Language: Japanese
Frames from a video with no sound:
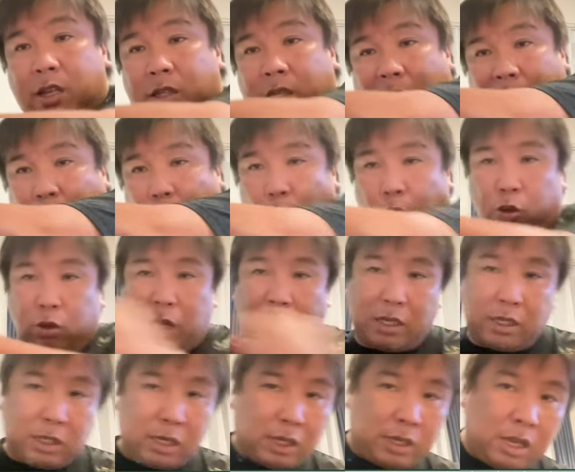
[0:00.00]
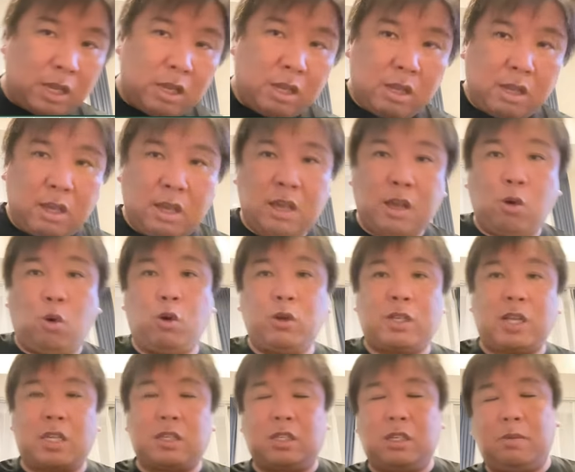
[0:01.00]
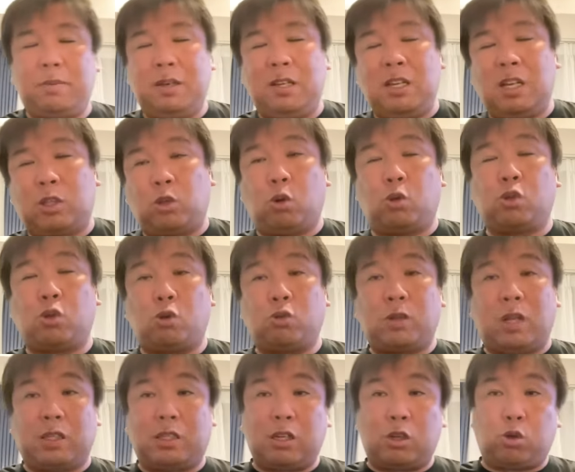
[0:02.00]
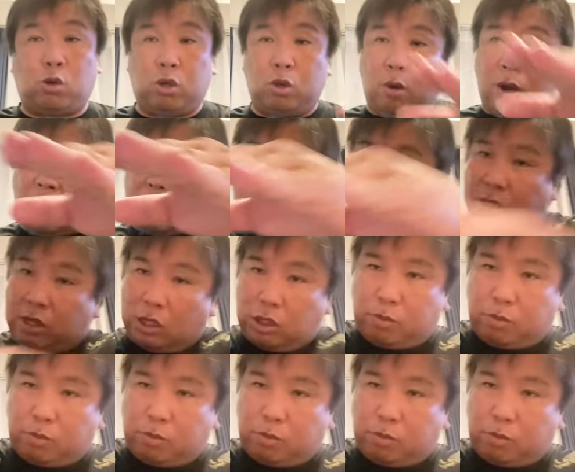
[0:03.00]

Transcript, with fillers: 佐藤のタッチがね、えー、追いタッチ気味になって遅くなって、そこで若月が